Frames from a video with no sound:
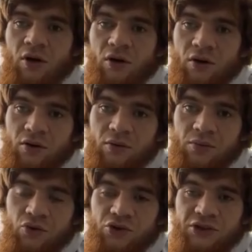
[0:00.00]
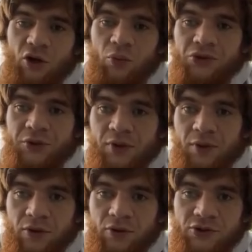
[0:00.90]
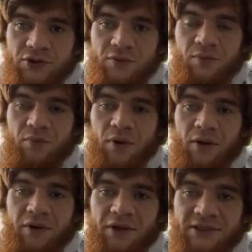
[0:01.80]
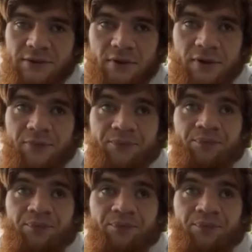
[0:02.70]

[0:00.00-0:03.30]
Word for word: а, можно для опыта побороться, проверить себя.